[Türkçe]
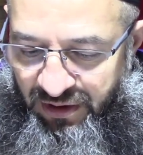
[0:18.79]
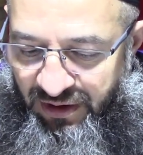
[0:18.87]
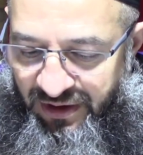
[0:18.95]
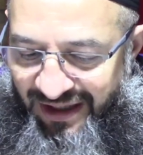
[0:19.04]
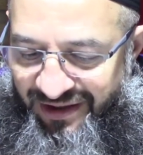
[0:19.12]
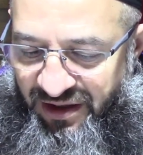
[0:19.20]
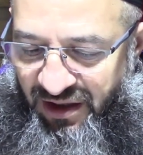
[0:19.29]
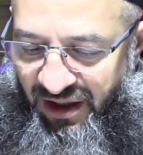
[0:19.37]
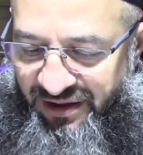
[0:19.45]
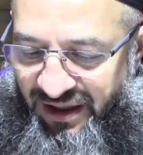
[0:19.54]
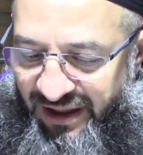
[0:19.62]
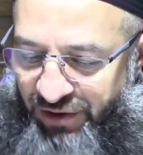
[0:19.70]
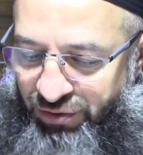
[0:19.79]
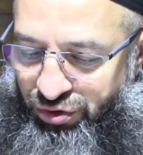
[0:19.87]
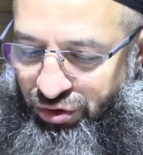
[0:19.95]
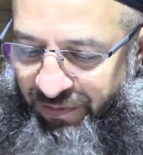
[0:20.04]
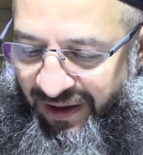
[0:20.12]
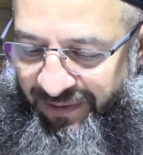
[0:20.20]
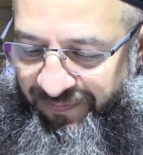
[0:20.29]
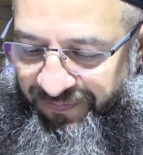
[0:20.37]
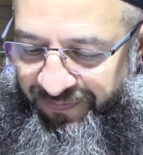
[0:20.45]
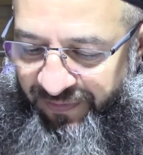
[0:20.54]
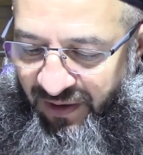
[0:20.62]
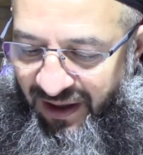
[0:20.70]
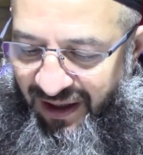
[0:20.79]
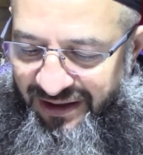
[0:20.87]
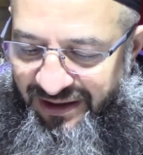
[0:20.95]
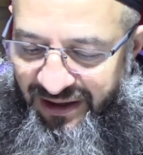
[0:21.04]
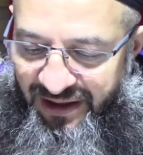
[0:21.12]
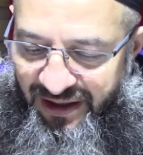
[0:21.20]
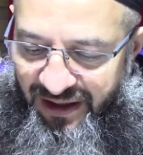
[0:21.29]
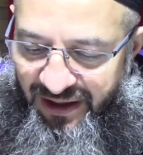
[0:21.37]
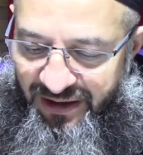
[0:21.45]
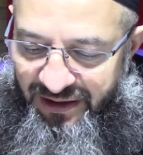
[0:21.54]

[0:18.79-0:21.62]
Kendini hataya düşürme. Hak ile